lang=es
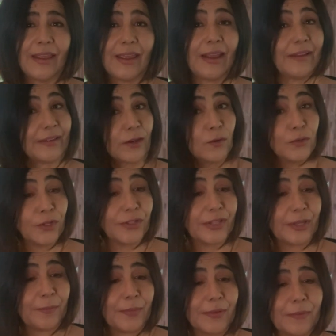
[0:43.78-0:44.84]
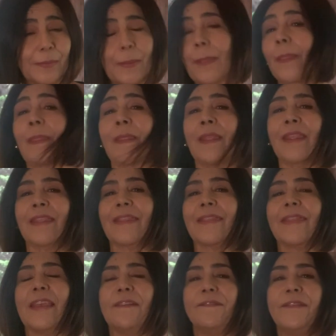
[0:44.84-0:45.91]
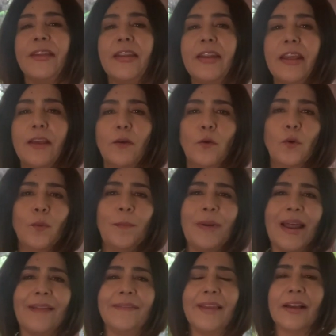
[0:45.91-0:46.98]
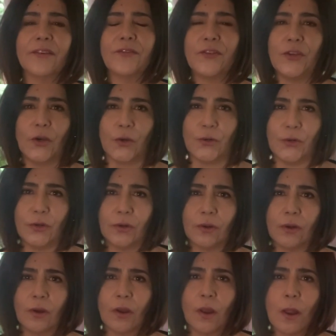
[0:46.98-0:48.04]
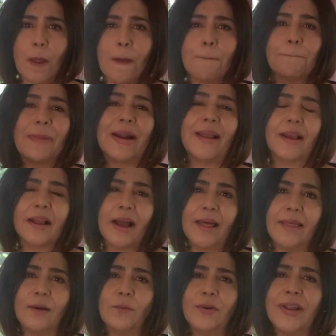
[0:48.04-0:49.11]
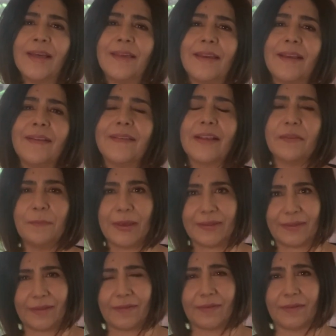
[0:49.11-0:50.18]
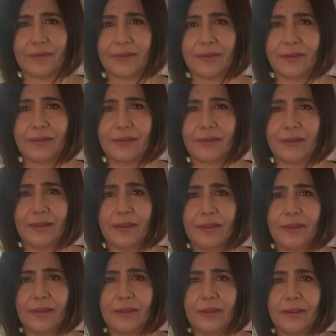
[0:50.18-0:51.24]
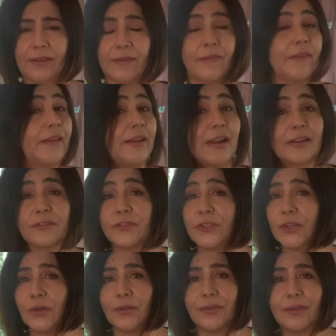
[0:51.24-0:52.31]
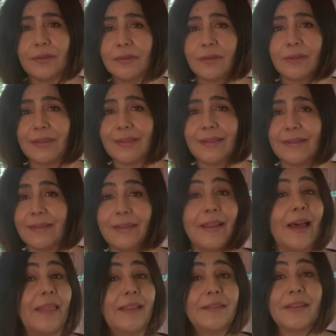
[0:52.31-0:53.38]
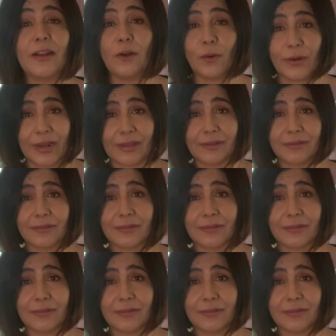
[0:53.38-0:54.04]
El segundo tip, define un plan de acción para cada una de esas metas. Sin acción, nada se logra.